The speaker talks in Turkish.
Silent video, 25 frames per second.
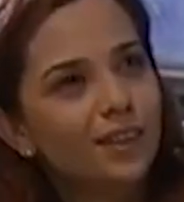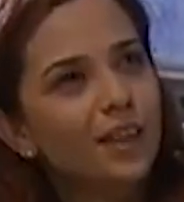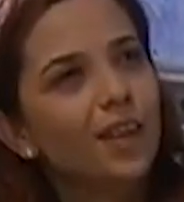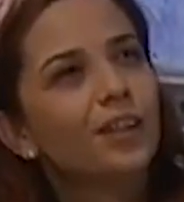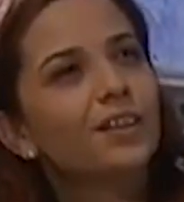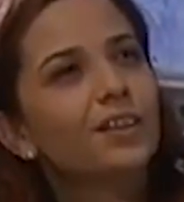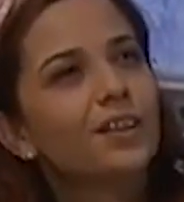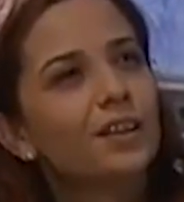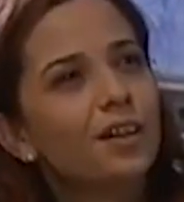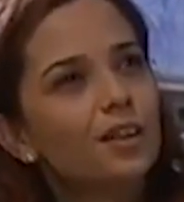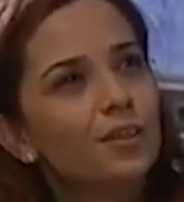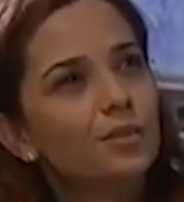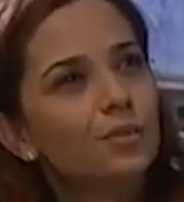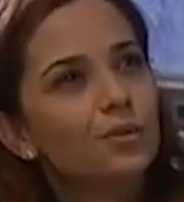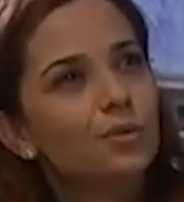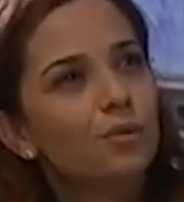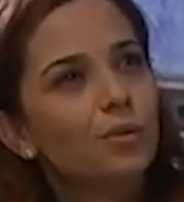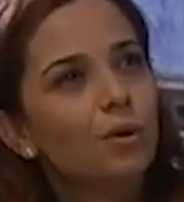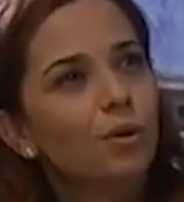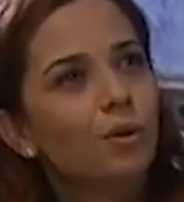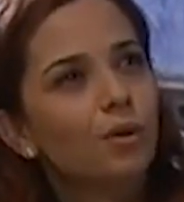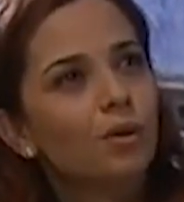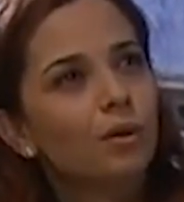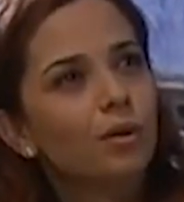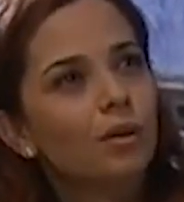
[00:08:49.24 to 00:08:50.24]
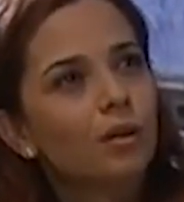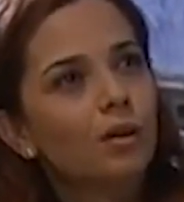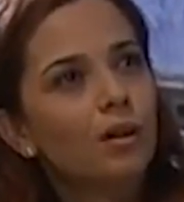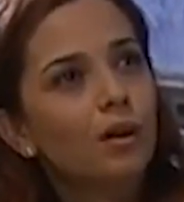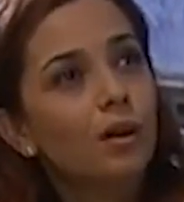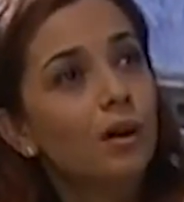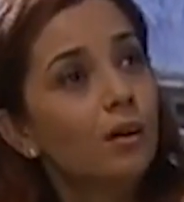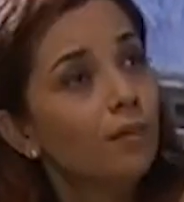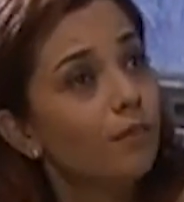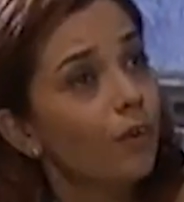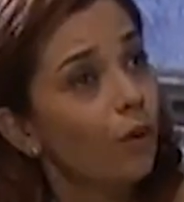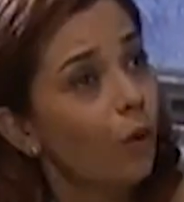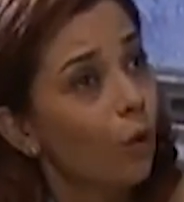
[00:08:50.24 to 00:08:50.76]
Kedi kaçıyor.
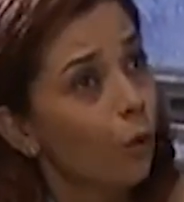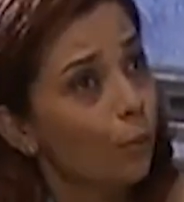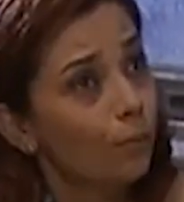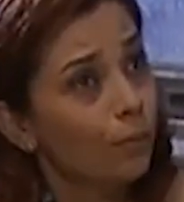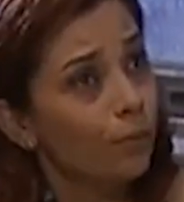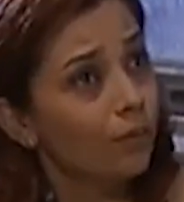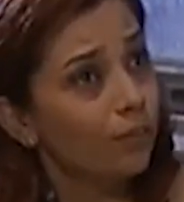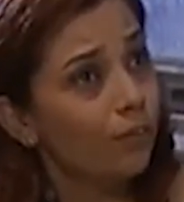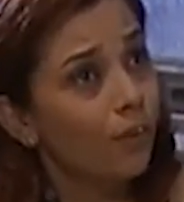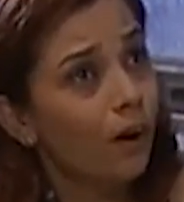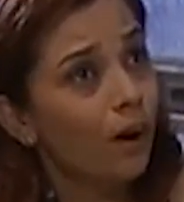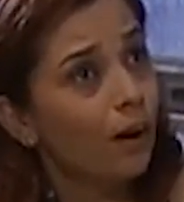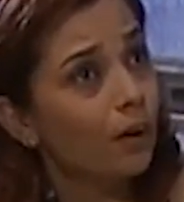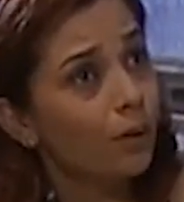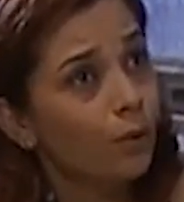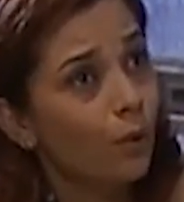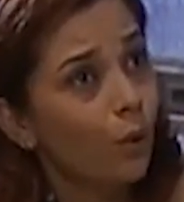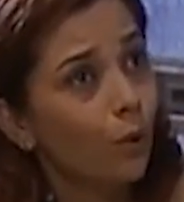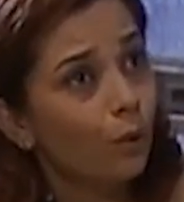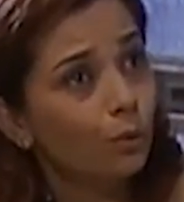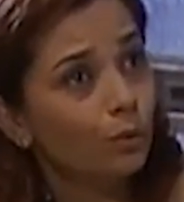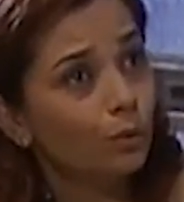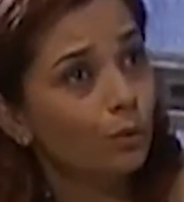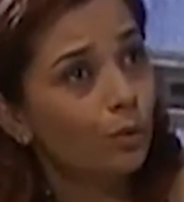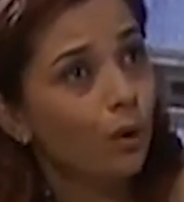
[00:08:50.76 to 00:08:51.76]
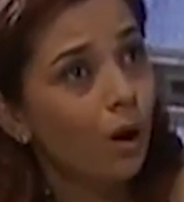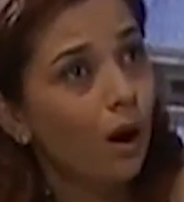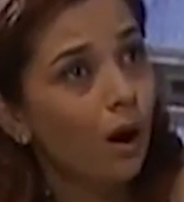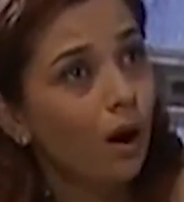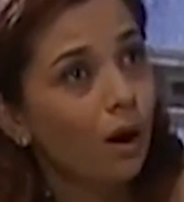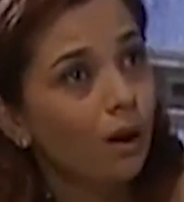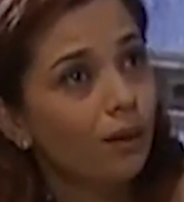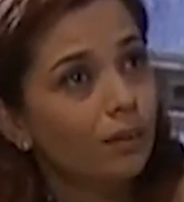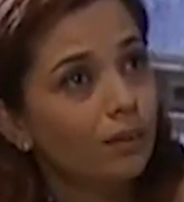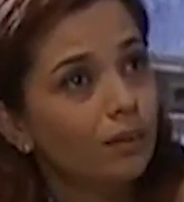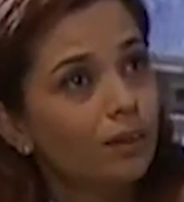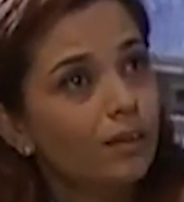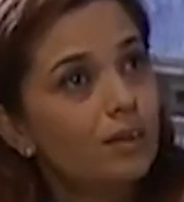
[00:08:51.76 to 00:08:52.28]
Ama o bir fare
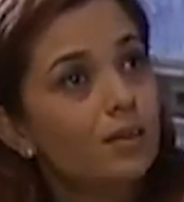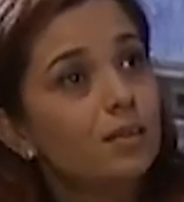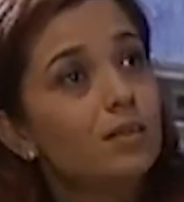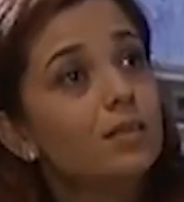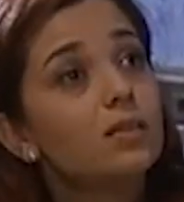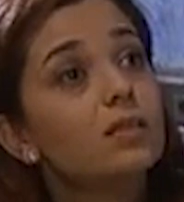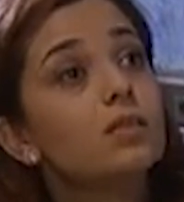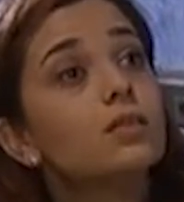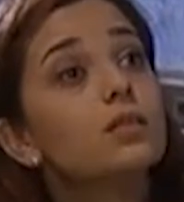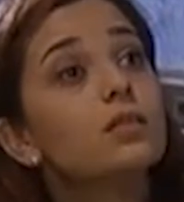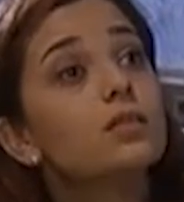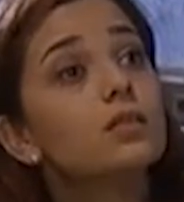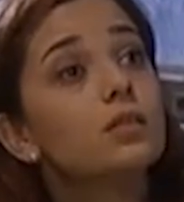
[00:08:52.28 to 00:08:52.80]
olduğu halde